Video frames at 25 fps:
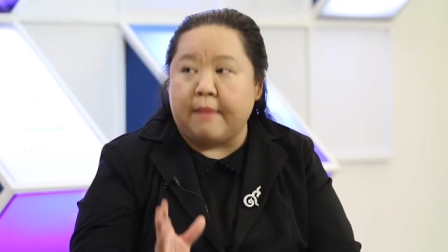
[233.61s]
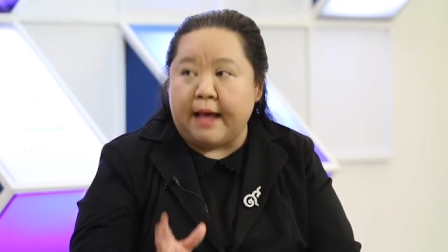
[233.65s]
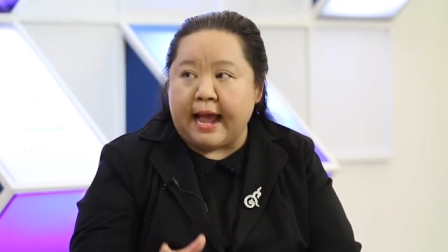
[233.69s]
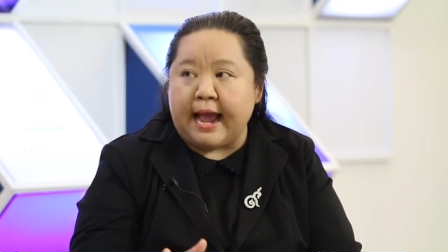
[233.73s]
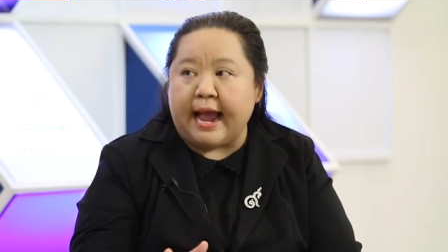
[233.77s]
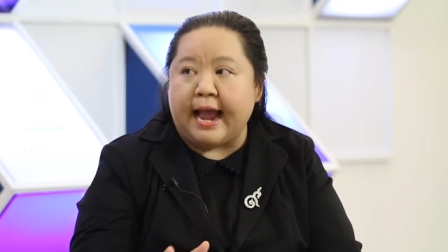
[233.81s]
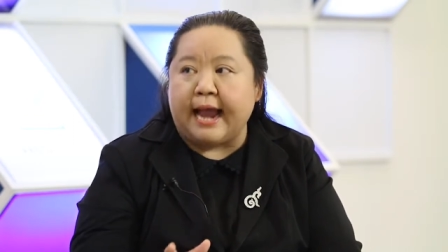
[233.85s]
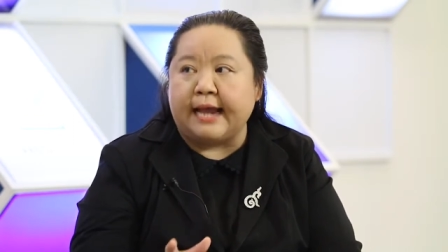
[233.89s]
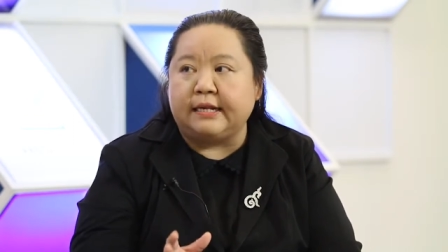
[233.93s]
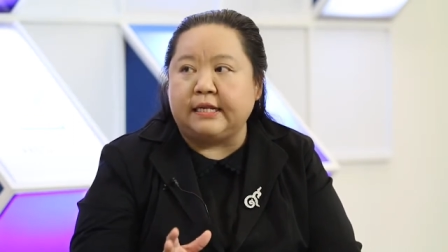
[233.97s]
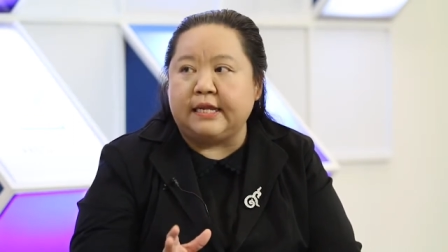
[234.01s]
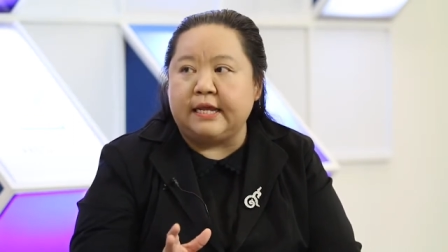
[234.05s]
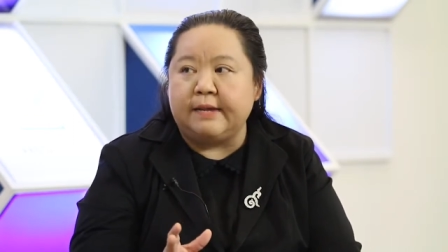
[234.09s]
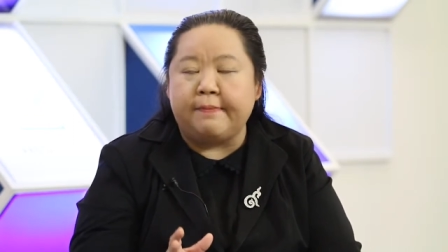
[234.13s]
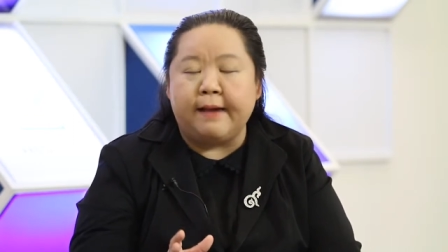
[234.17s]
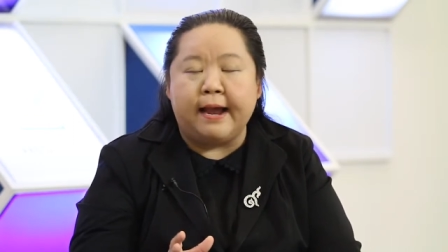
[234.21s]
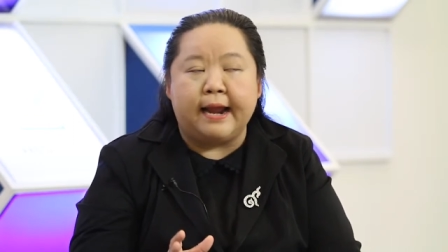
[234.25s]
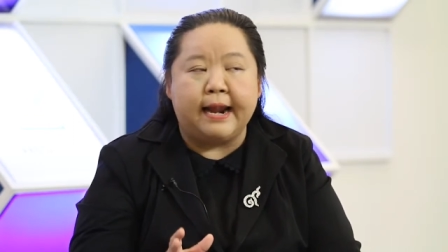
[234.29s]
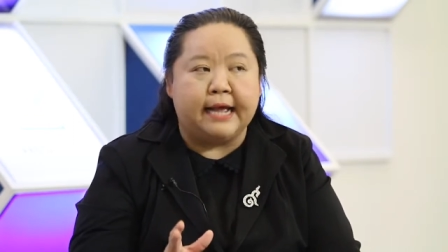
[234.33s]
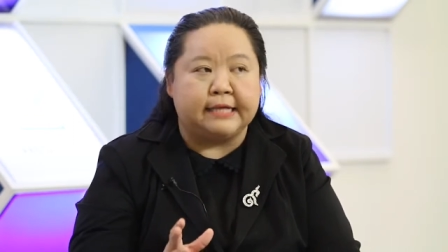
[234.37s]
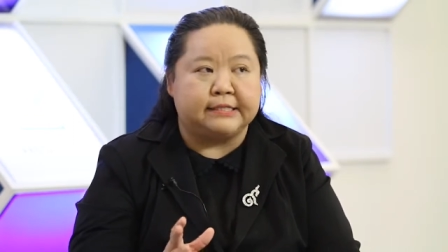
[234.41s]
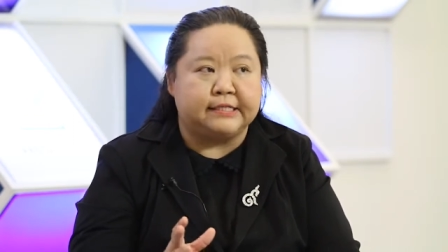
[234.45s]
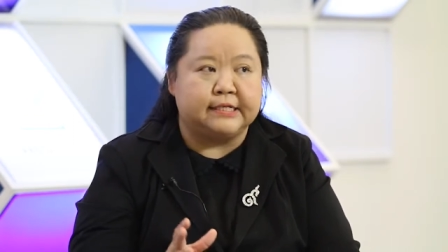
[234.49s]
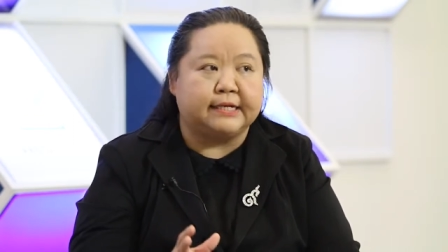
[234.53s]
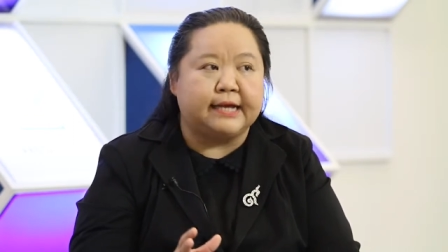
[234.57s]
ไม้ที่ภา
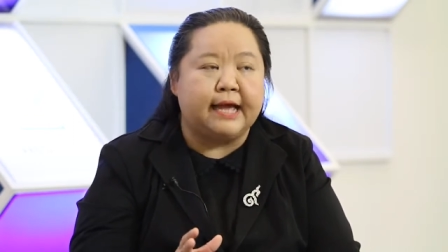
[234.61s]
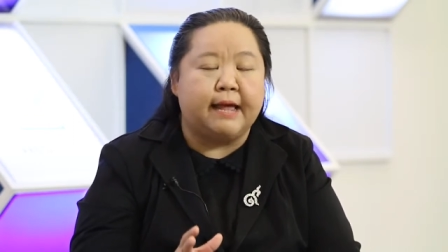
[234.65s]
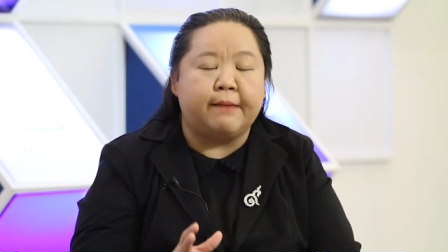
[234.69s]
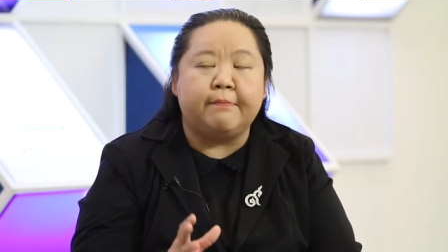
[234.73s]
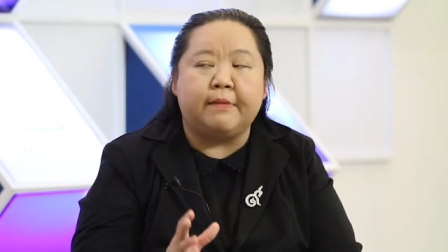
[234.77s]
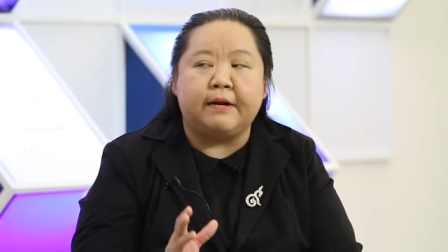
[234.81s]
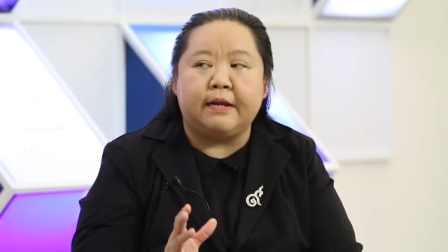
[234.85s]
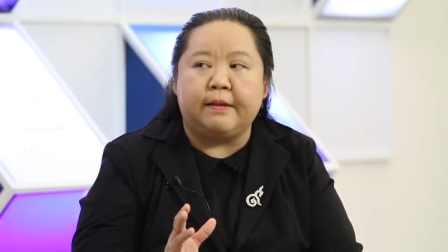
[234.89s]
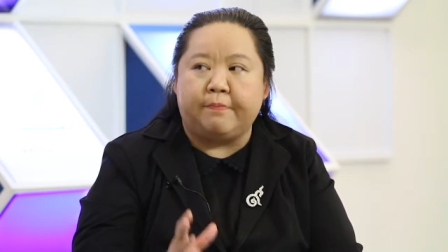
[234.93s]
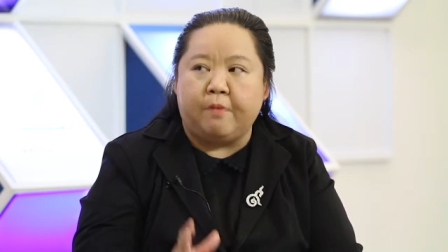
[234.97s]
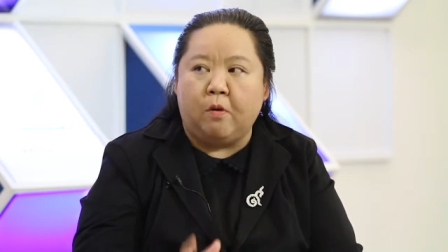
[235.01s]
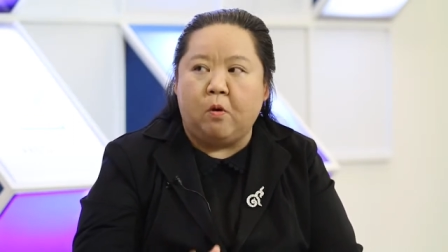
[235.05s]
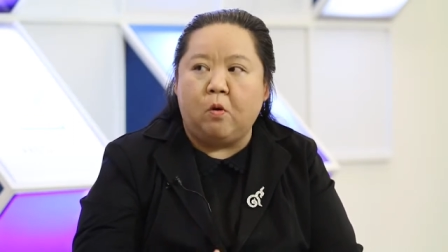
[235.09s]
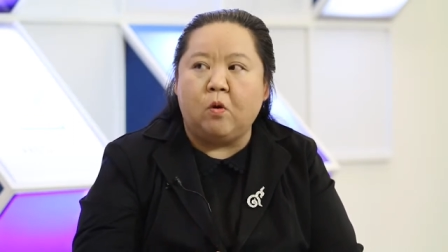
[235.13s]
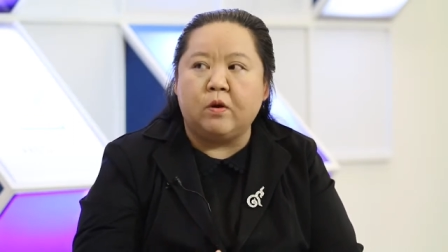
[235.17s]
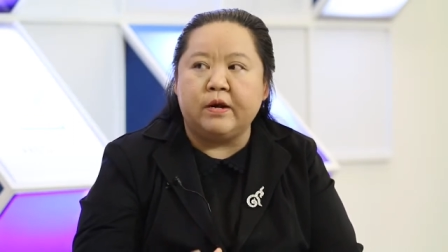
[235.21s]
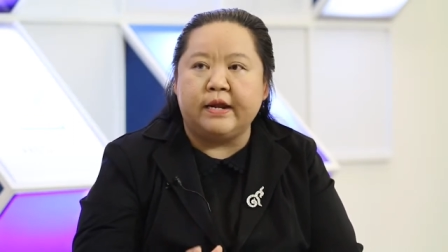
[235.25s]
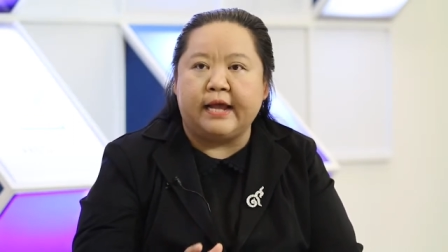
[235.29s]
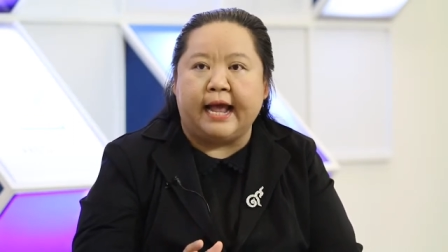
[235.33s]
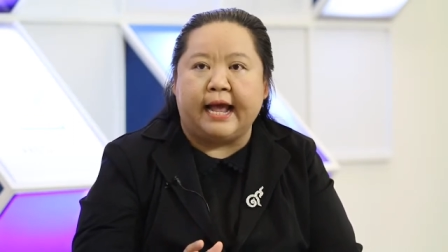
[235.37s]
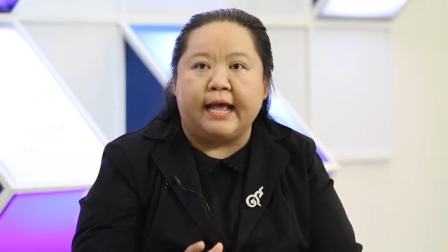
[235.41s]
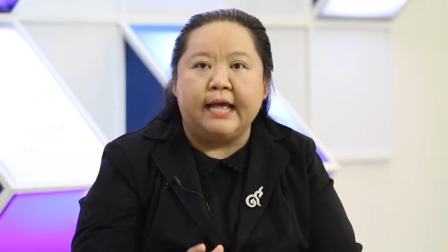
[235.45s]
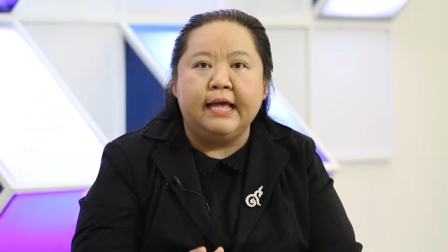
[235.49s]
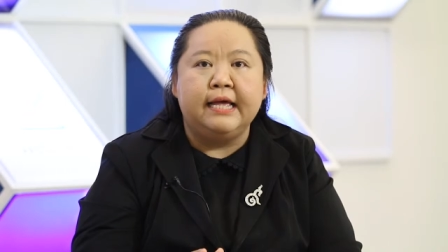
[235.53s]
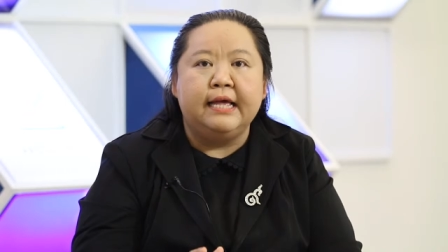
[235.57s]
ยหลังจากการบริโภค
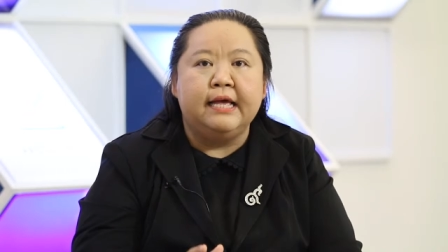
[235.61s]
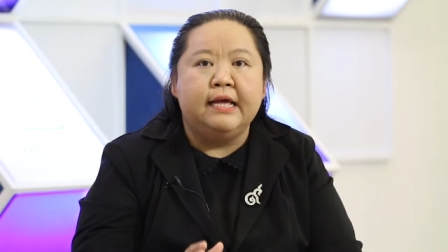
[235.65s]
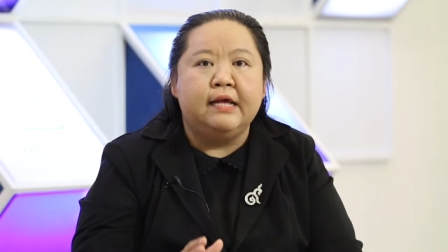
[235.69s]
เนี่ย